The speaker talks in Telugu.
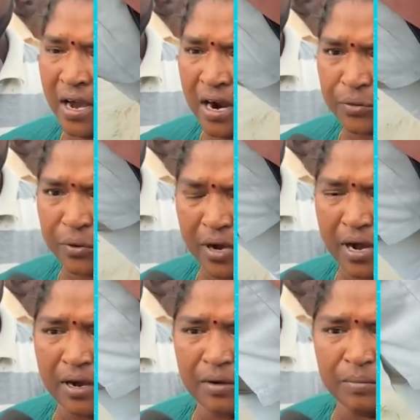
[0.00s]
అటు ఒక
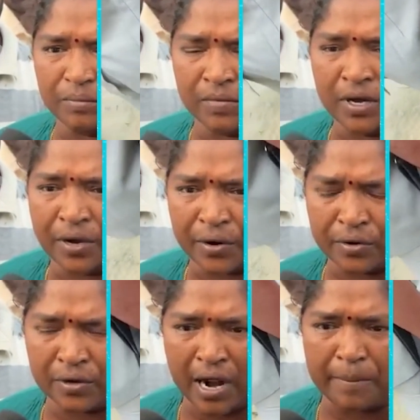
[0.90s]

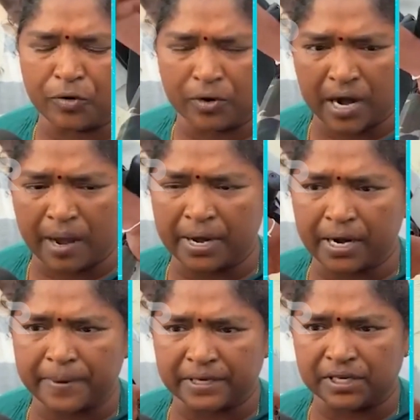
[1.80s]
రెండు గ్రా మూడు గ్రామాల
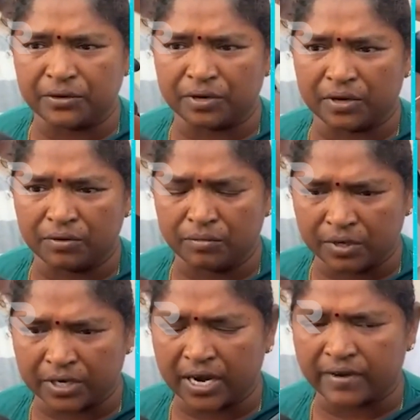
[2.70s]
ప్రజలు ఉన్నారు
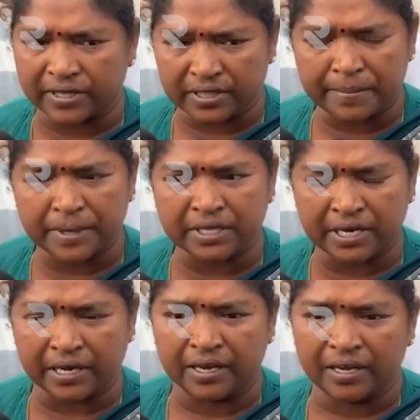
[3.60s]
ముఖ్యంగా వంద
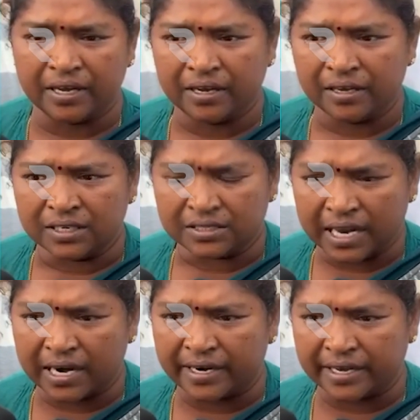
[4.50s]
మంది
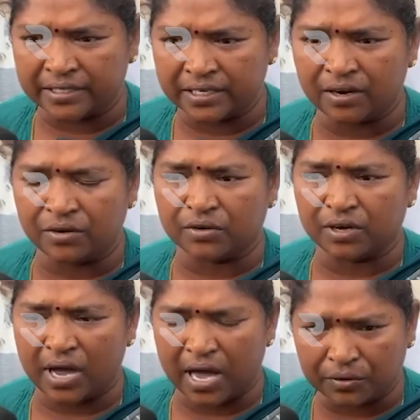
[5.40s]
చాలా డేంజర్లో
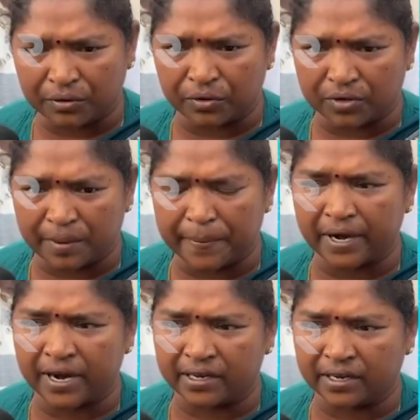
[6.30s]
ఉన్నారు ఆరుగురు
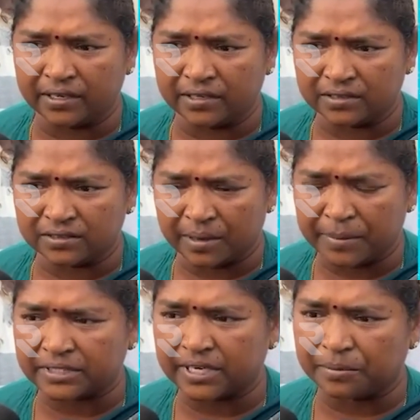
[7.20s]
కొట్టుకపోయారని
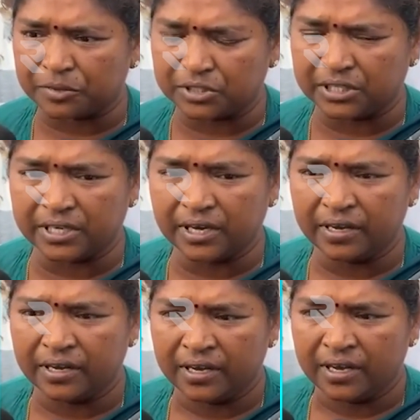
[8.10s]
సమాచారం వచ్చింది
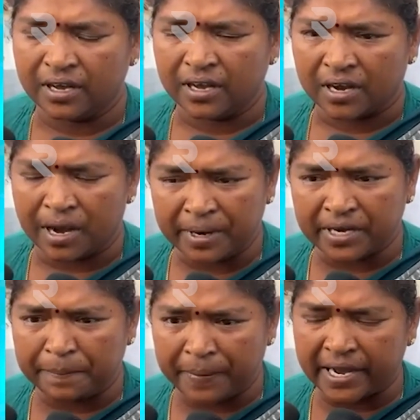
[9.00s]
కాబట్టి
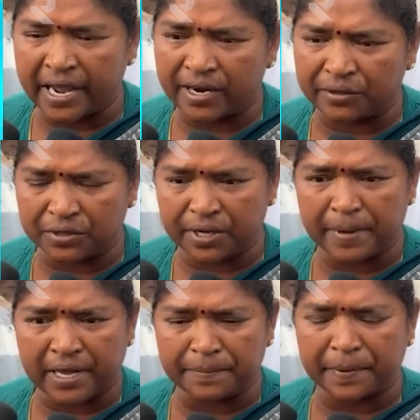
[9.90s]
ఇప్పటికైనా యుద్ధ
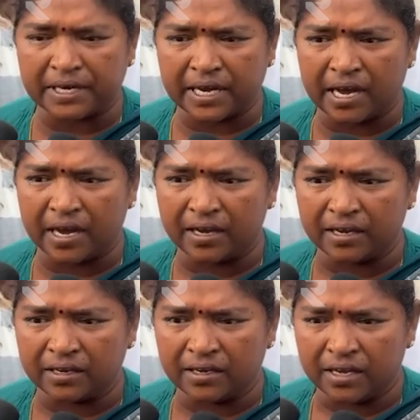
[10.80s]
ప్రాతిపదికన
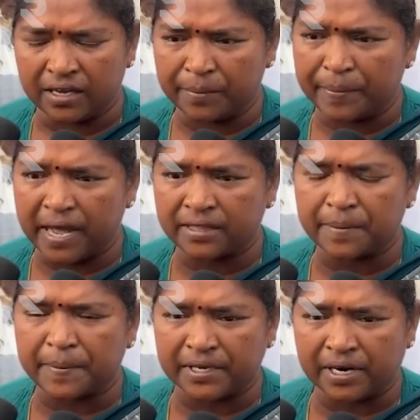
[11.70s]
ఈ ప్రాంత
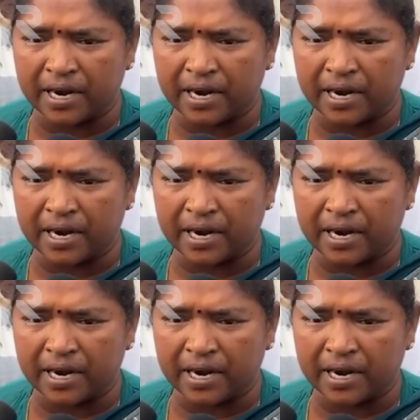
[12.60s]
ప్రజలను